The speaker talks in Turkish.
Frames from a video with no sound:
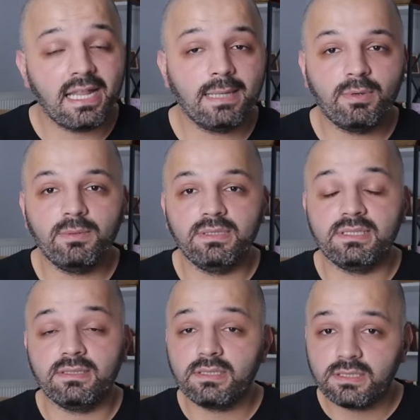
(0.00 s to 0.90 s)
neler
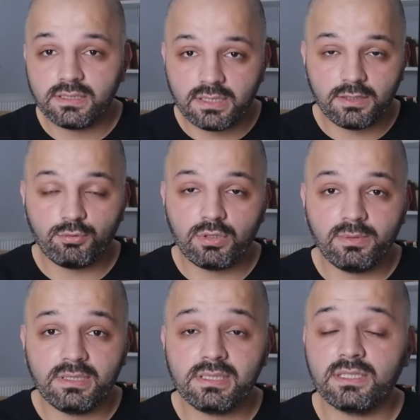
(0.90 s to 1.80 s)
yapabiliriz, nasıl şahıs şirketi
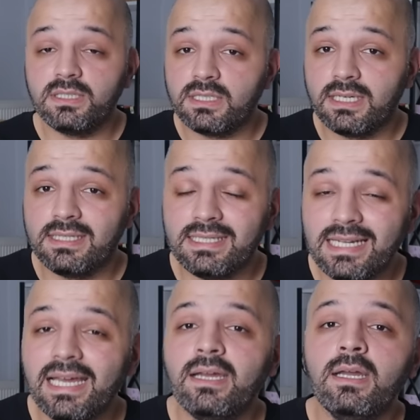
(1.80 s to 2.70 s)
kurabiliriz, şahıs
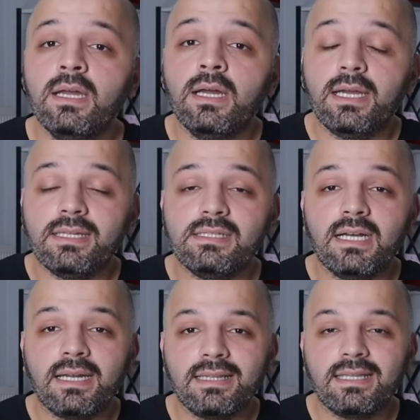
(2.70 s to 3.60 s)
şirketiyle
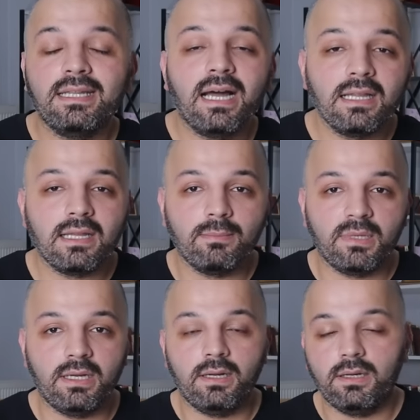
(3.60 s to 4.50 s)
e-ticarette ne
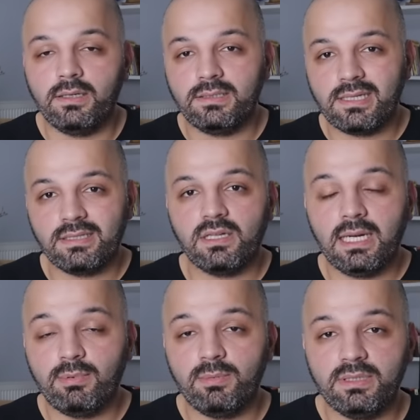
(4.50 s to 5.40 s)
anlamda e, satışlar
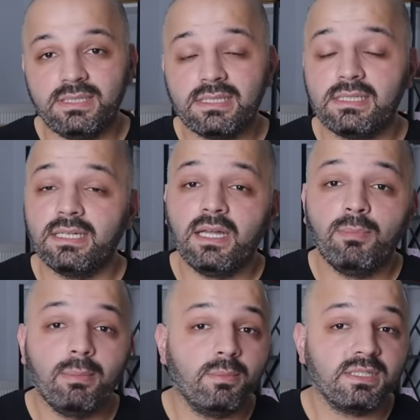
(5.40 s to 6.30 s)
yapabiliriz? Ya
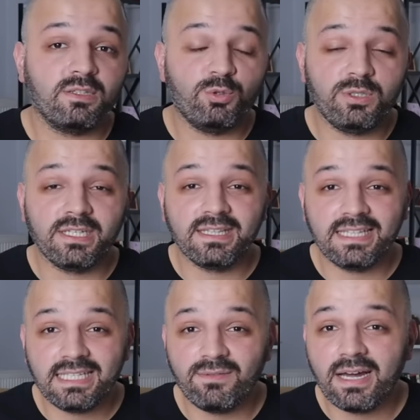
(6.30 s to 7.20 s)
da babamızın
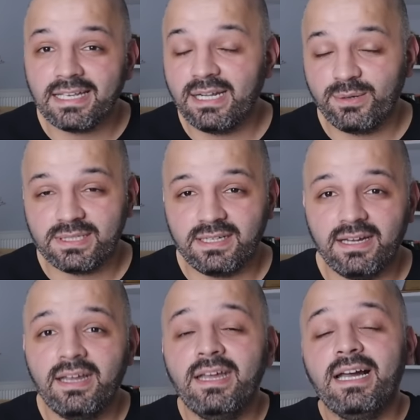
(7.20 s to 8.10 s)
dükkanındaki vergi
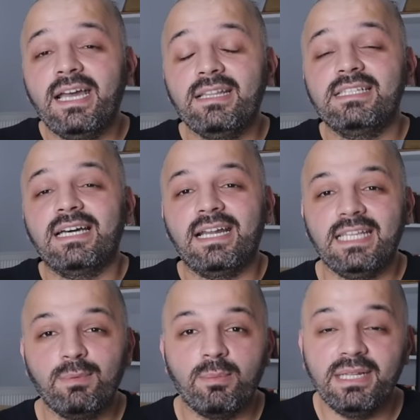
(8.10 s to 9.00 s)
levhasıyla e-ticaret
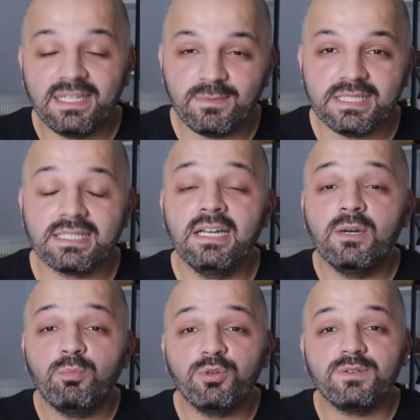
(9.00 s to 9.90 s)
yapabilir miyiz?
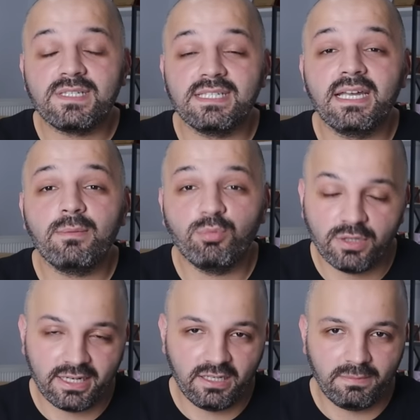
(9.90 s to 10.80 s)
Bugün size
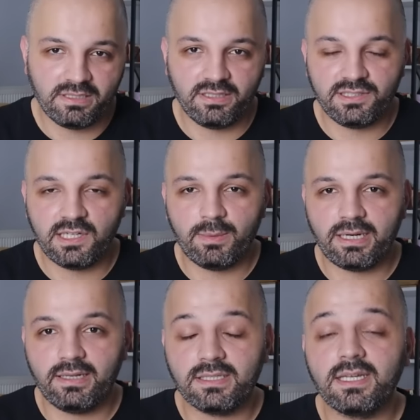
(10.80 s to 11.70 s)
bunları anlatmaya çalışacağım
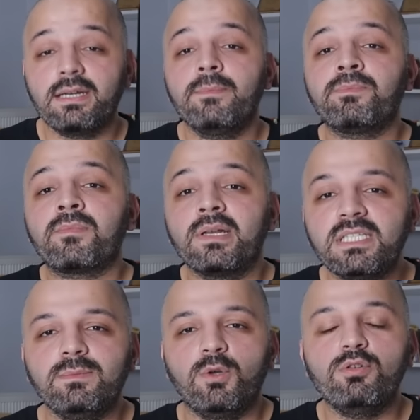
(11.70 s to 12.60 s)
arkadaşlar.
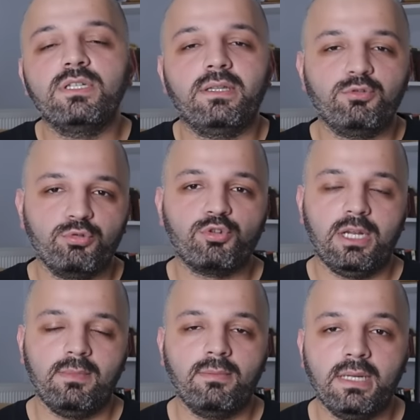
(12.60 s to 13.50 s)
Şimdi öncelikle şunu
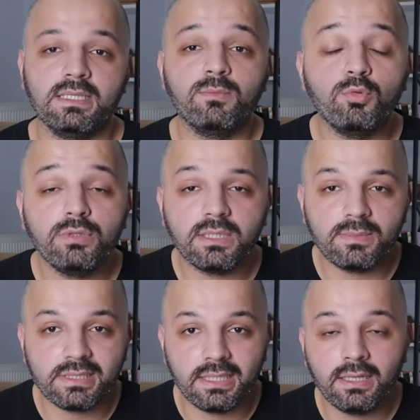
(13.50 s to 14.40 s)
söylemem lazım.
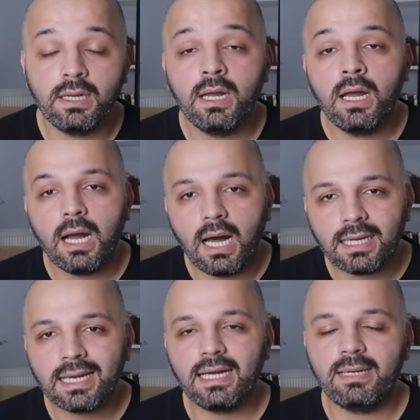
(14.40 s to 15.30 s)
Ülkemizde
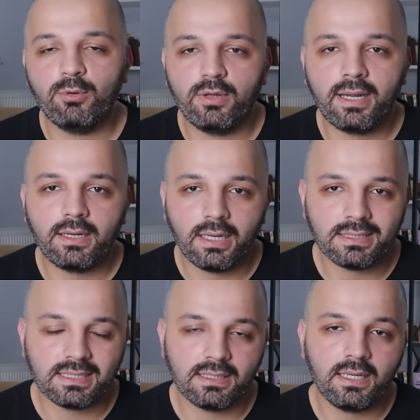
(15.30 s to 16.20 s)
ana kalem olarak
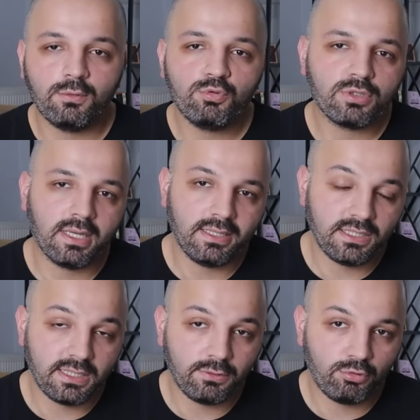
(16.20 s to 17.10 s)
aslında 3 tane
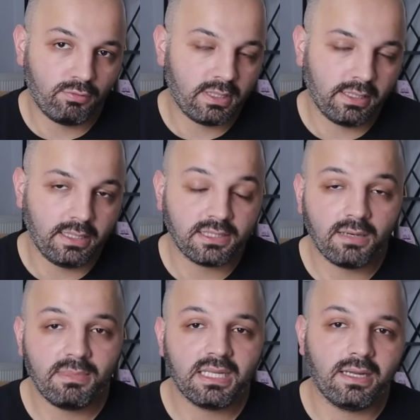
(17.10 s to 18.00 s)
şirket türü var
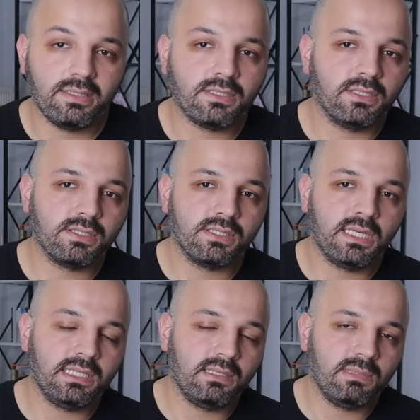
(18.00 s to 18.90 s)
arkadaşlar. Bir tanesi şahıs
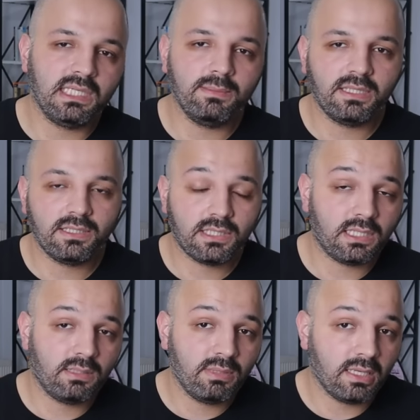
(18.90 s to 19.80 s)
şirketi, bir limite
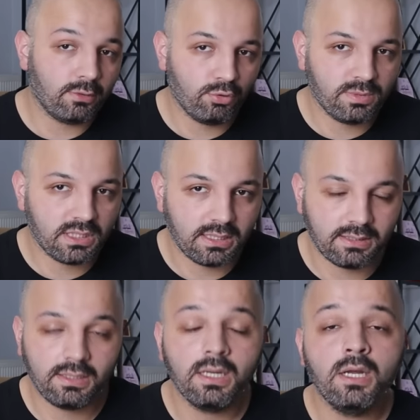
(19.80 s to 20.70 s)
şirketi, bir anonim
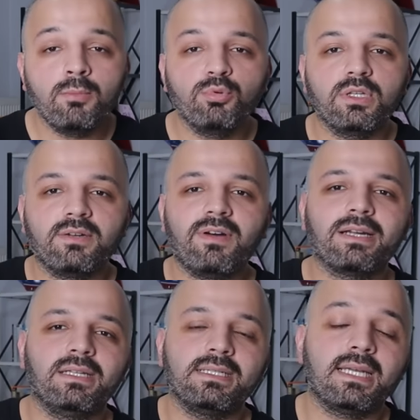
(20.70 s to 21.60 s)
şirketi. Bunların
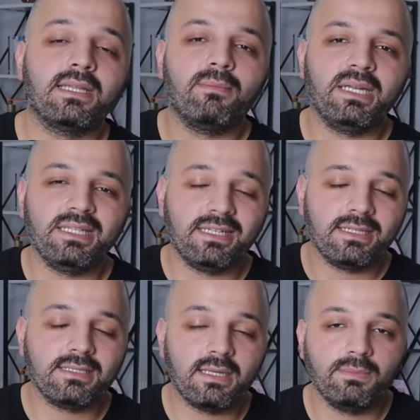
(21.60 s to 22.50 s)
farklarını zaten ben
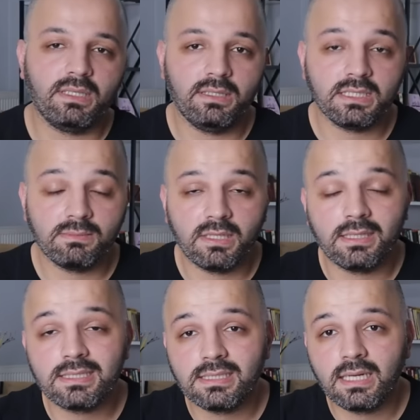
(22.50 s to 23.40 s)
internet sistemdeki yazımda
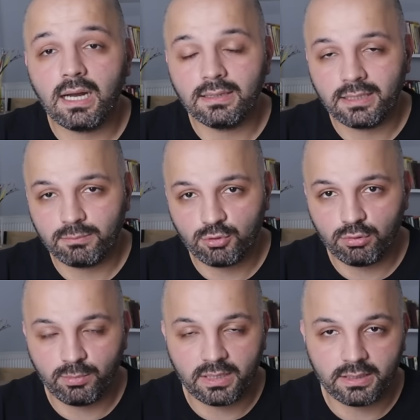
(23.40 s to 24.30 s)
da size anlatmış
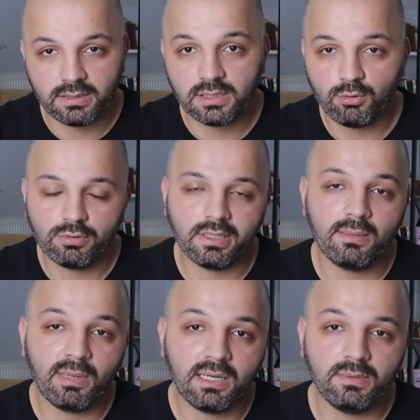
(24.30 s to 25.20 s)
oldum arkadaşlar. Oradan
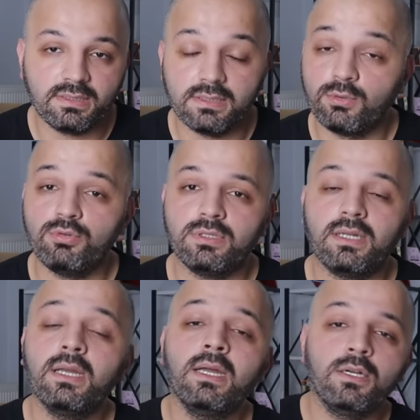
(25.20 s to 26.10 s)
da bakabilirsiniz. O
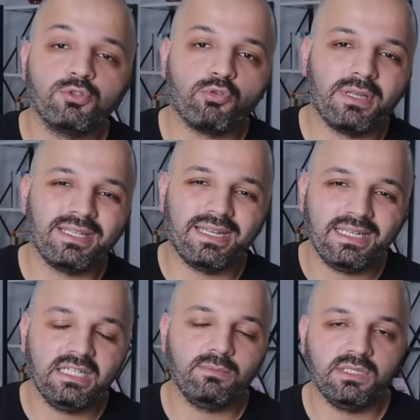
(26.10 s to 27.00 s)
yüzden çok detayına
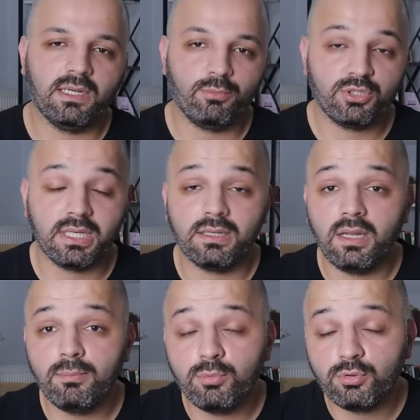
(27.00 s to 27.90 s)
girmeyeceğim bu
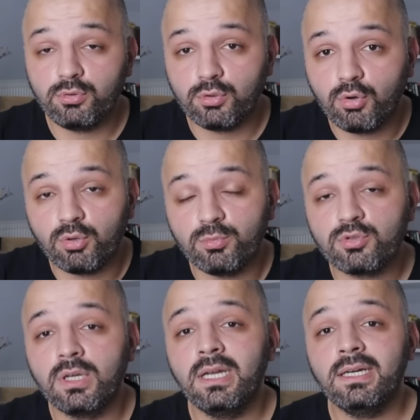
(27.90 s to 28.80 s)
şirketlerin. Bugünkü konumuz